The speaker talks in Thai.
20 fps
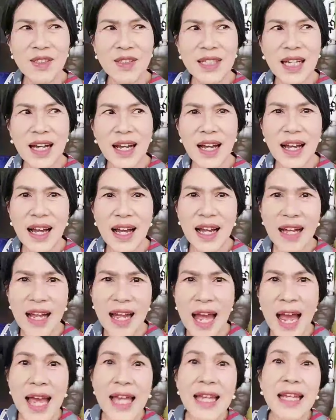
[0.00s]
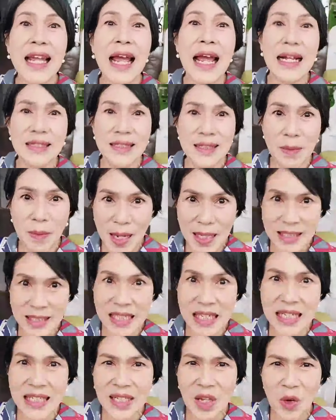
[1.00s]
จะให้แก่สมา
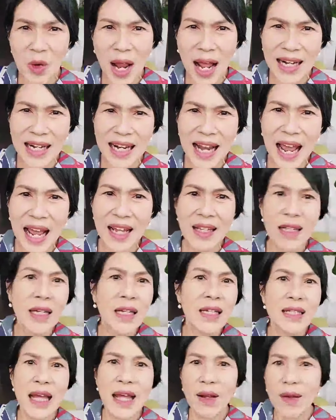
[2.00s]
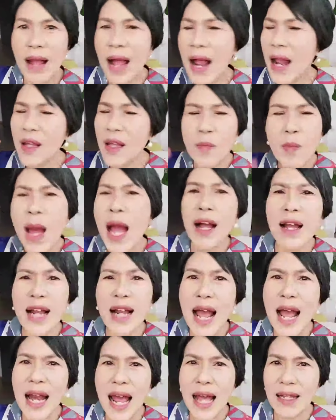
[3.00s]
ชิกเท่านั้นนะแต่ใครมาก็
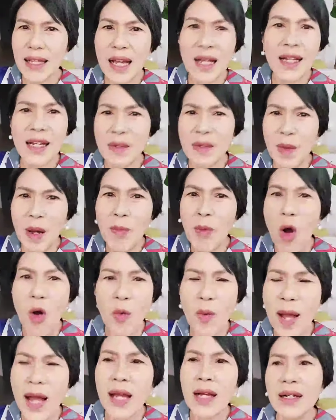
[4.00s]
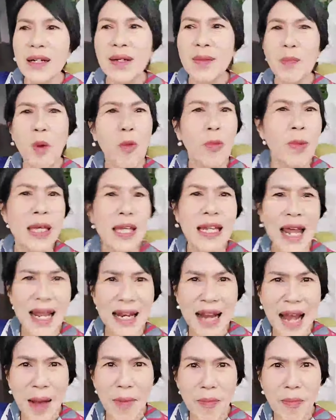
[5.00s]
ได้แหละถ้าเกิดมาบอกว่าปอบี
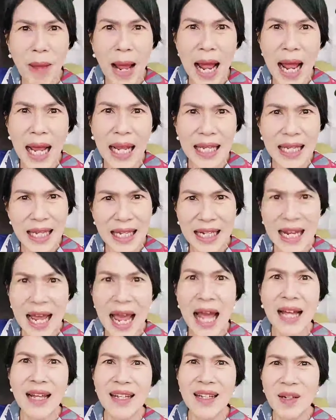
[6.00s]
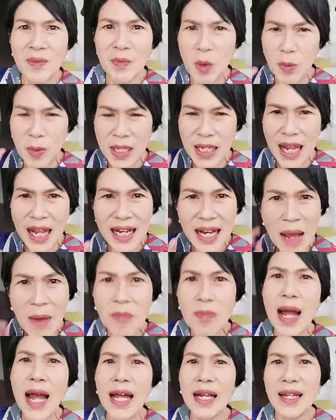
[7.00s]
แนะนำมาอย่างนี้นะปอบีแนะ
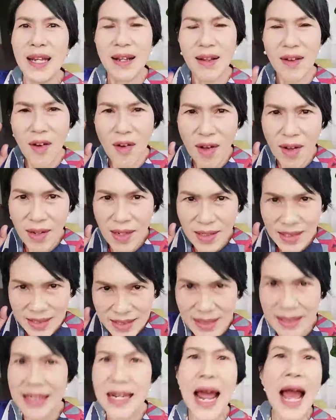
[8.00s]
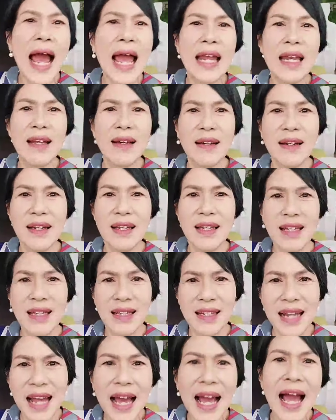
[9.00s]
นำมาเนี่ยก็ซื้อได้เลย
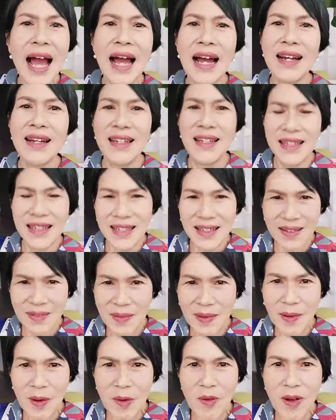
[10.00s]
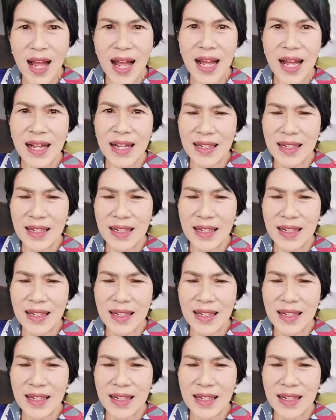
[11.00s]
นะคะเพราะว่า